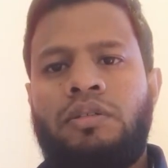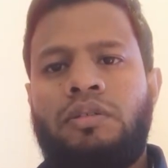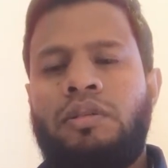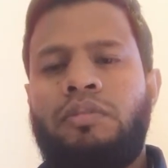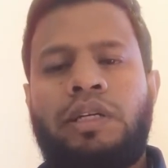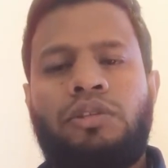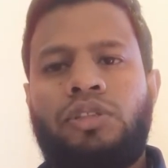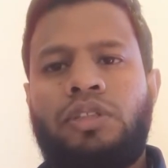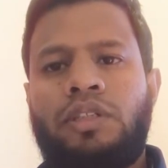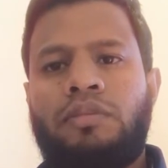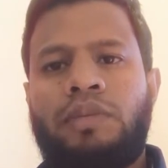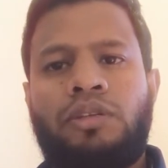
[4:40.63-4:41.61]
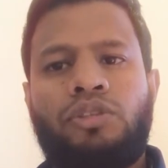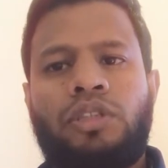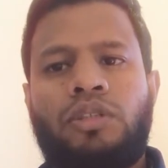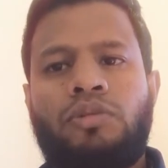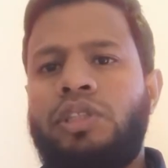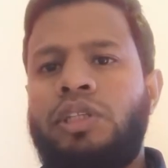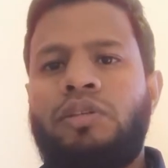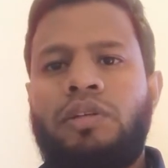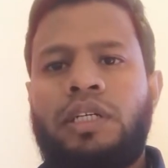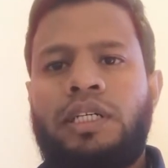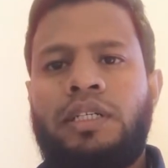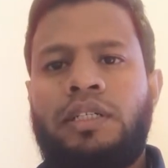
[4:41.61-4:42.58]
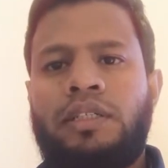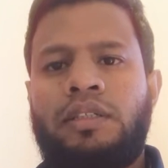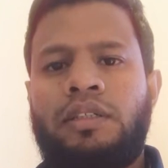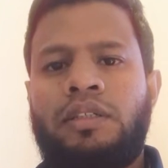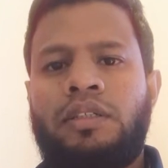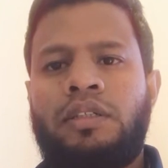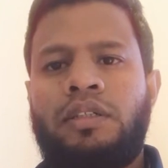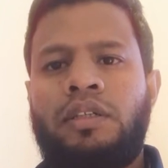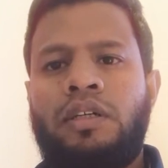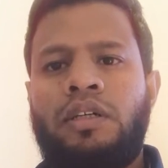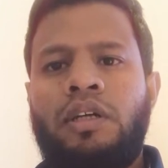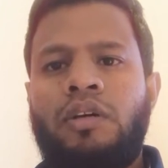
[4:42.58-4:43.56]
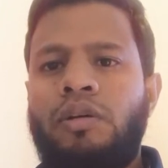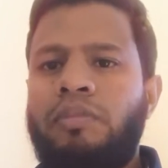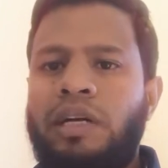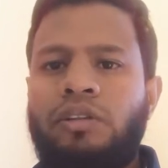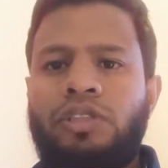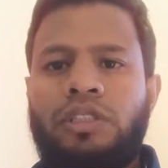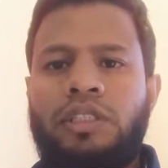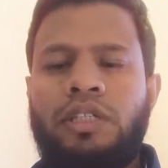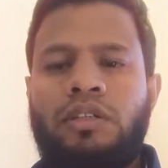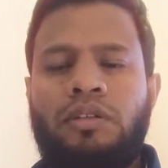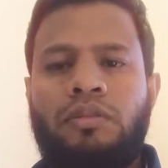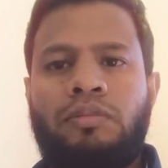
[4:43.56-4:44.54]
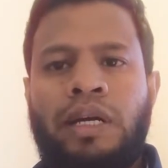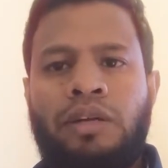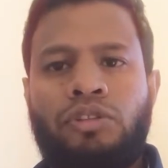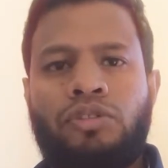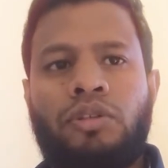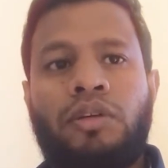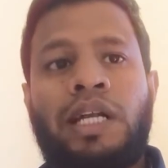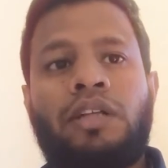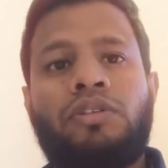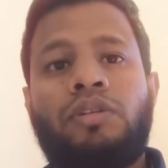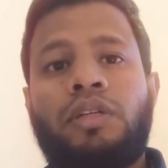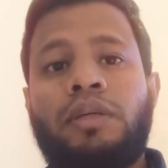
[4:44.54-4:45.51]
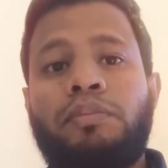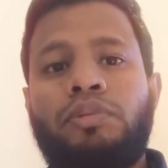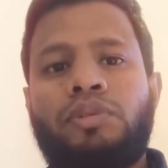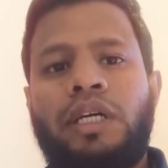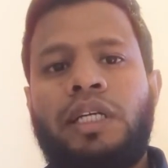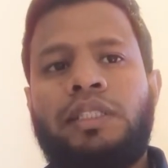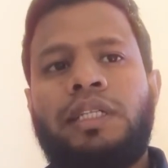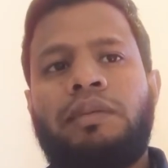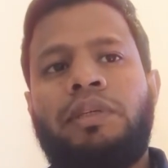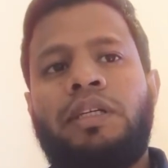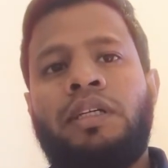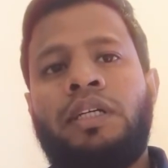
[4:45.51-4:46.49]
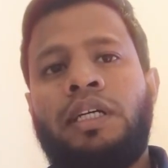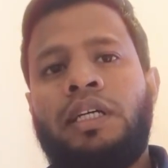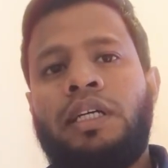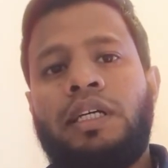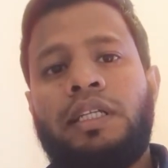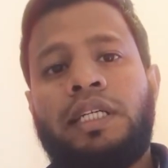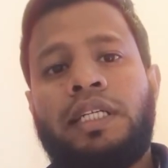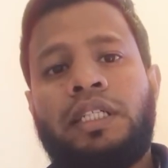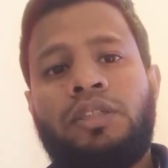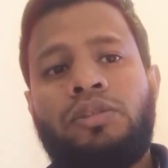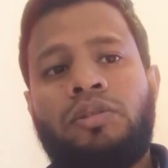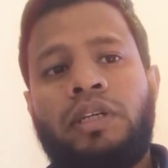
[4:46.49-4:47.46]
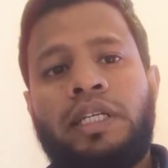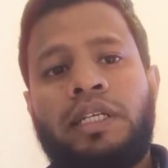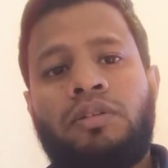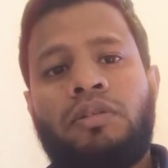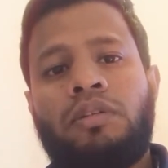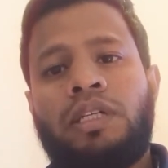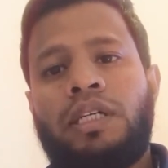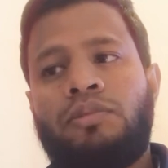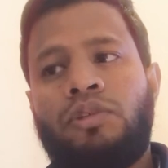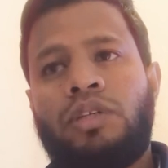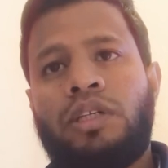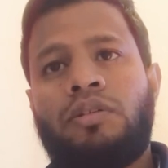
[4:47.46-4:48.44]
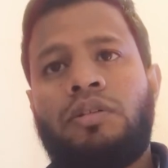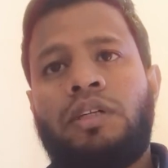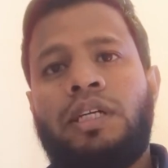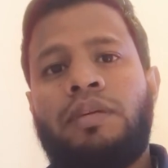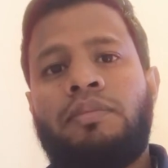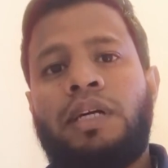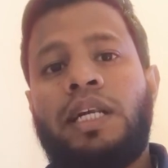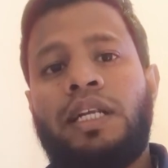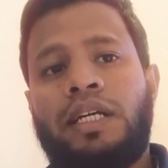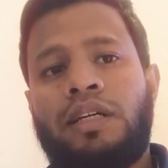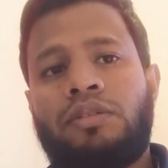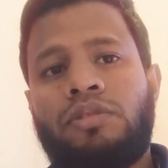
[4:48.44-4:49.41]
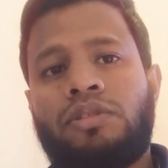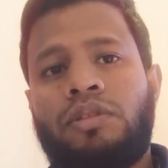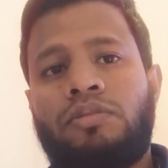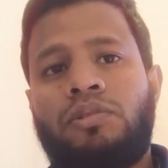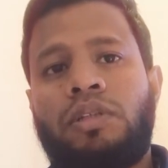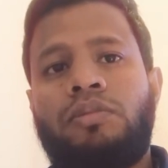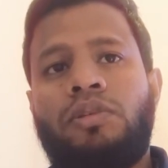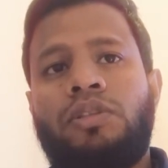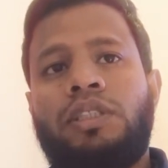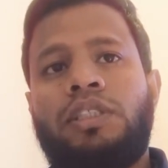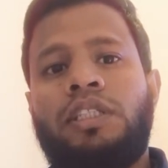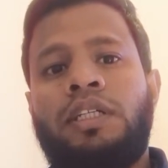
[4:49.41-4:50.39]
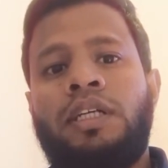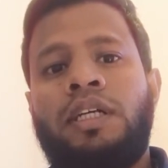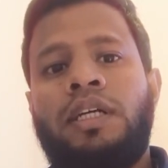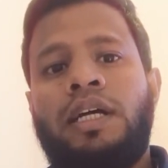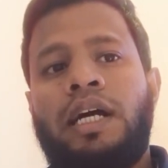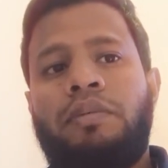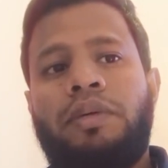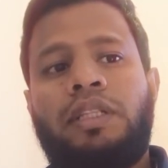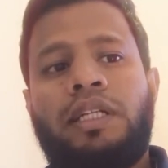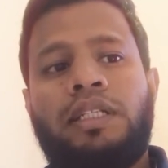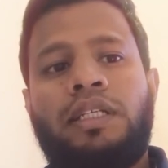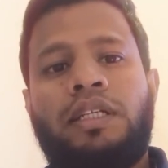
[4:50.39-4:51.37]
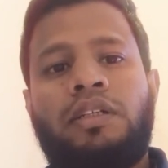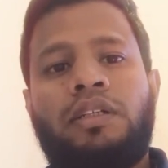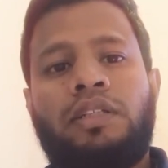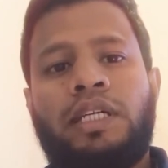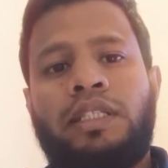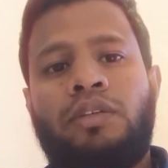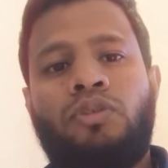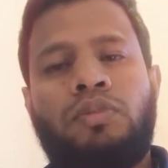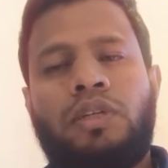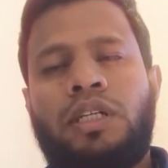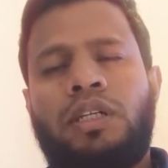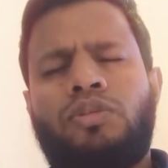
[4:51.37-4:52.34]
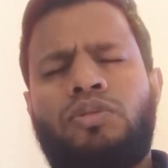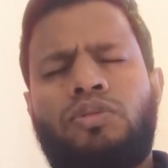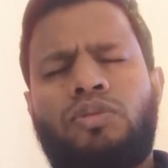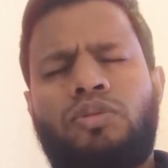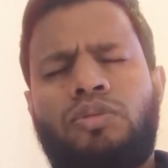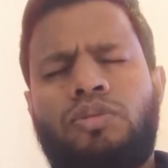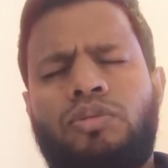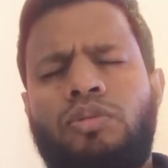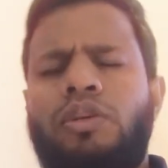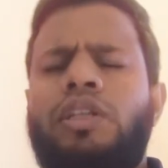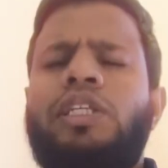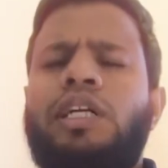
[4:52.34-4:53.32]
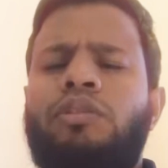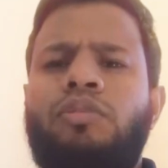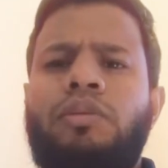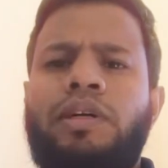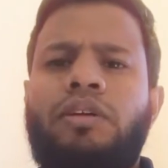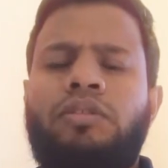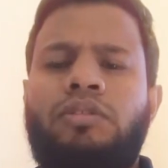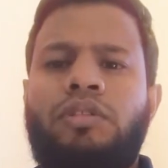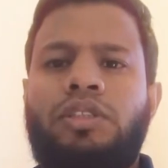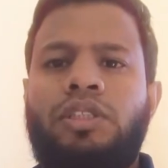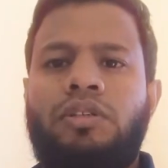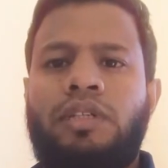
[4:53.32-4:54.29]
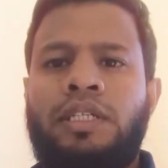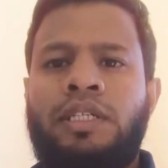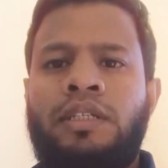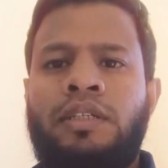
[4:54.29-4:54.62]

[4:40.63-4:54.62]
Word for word: ওই মানুষটার মানুষের ক্ষতি করা ও মানুষ থেকে মানুষ যখন আরেকজনকে বোঝায় যে আমি তাদের জন্য এটা করলাম ওটা করলাম আল্লাহর কসম করে বলতেছি আমি তাদেরকে তাদের উপকারে কোনো স্বার্থ আমার অন্তরে ছিল না